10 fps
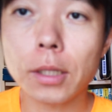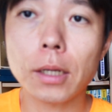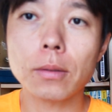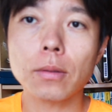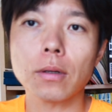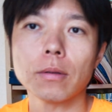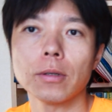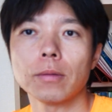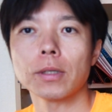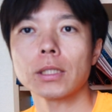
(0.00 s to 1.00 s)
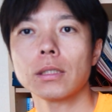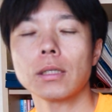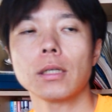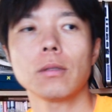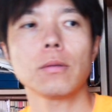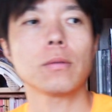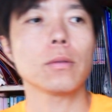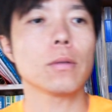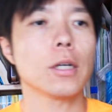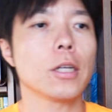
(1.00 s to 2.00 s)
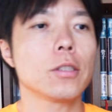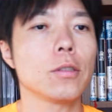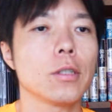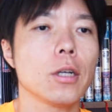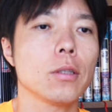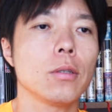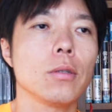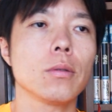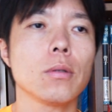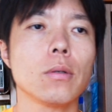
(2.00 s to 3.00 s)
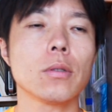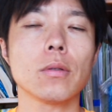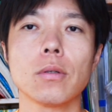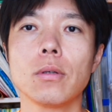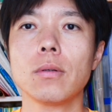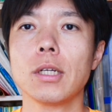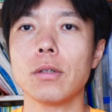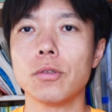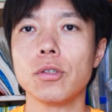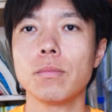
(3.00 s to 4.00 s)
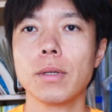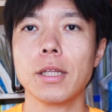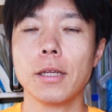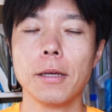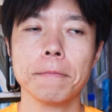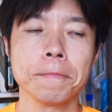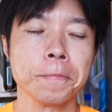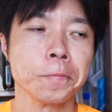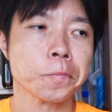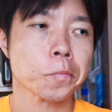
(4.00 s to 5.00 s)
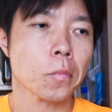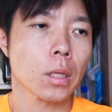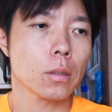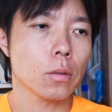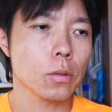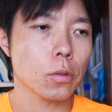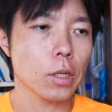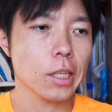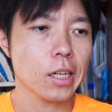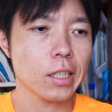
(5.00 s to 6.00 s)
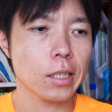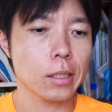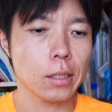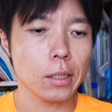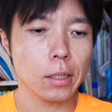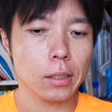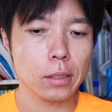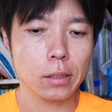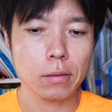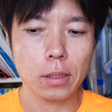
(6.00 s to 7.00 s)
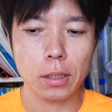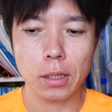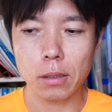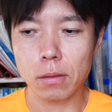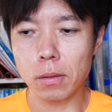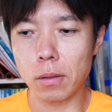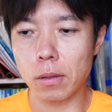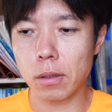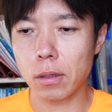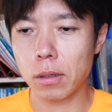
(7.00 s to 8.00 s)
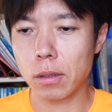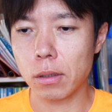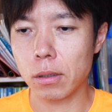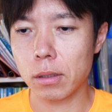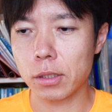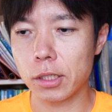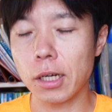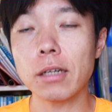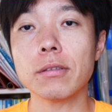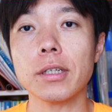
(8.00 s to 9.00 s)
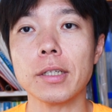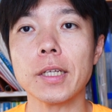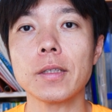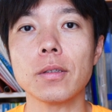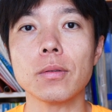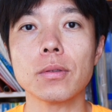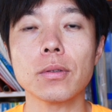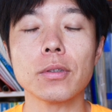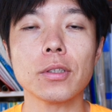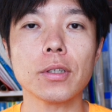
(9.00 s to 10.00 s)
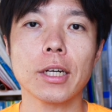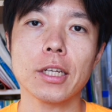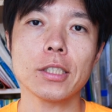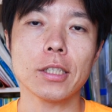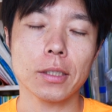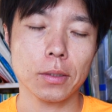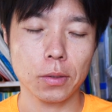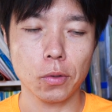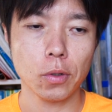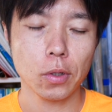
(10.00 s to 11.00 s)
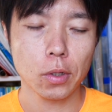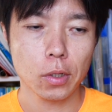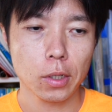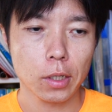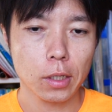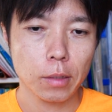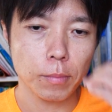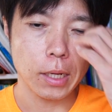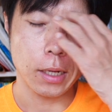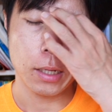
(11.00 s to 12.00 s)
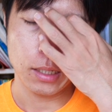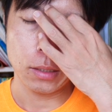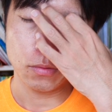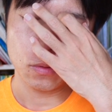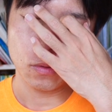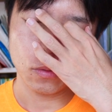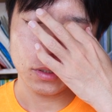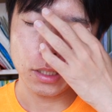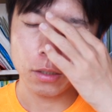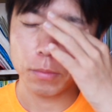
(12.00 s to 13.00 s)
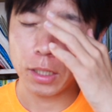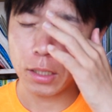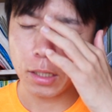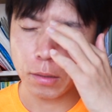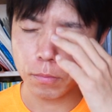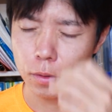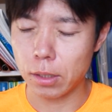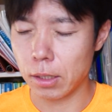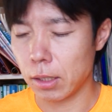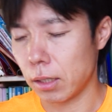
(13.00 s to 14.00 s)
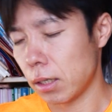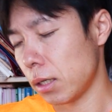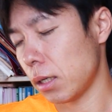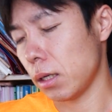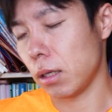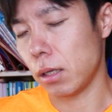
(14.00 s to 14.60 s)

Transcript: なるとは思います、えー、どういうことをお話しするかっていうとその兄弟の順番でその育て方って実は結構違うんだよねっていうそういう話なんですよまあ、あの保護者の皆さん向けで、